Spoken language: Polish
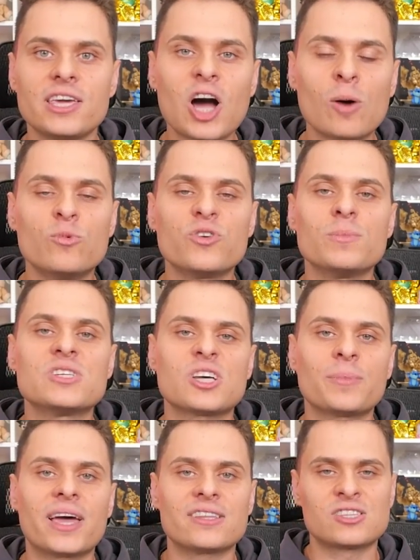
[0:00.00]
i omówimy
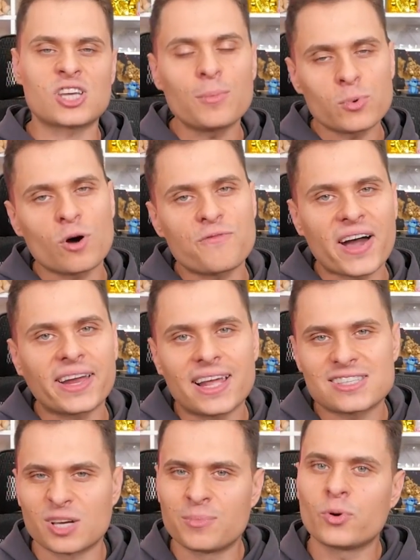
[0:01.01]
sobie, co było fajne,
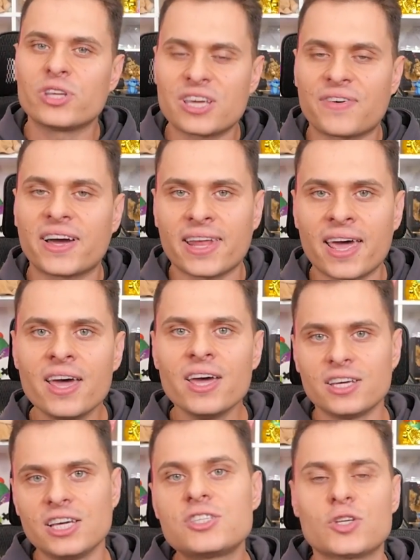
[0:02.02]
co było niefajne
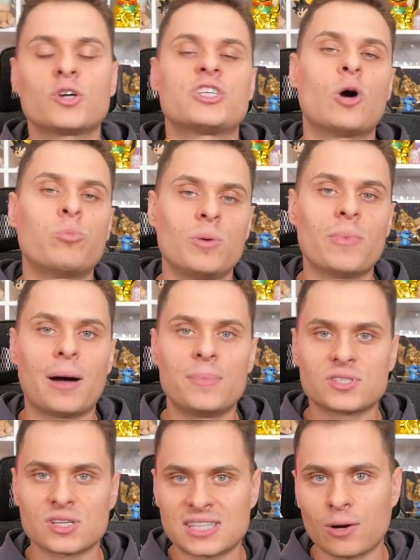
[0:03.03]
i co chciałbym, aby
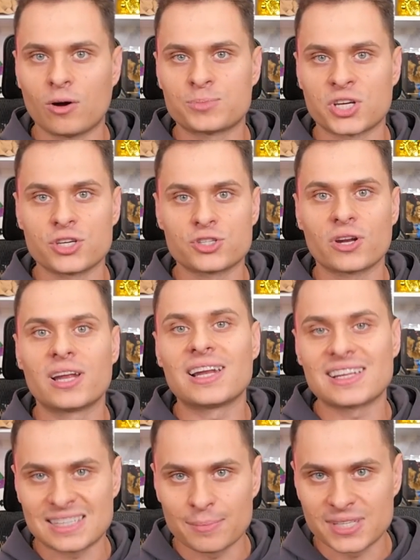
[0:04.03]
zostało przeniesione na
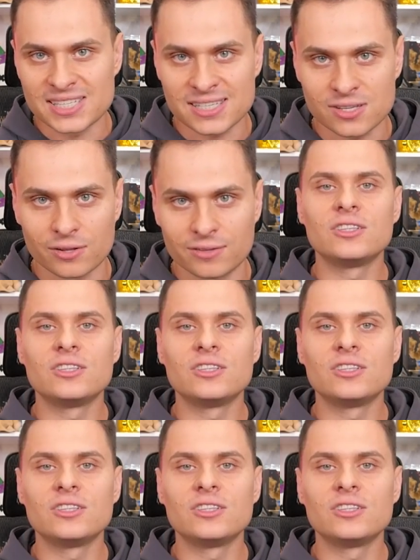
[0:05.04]
następny sezon.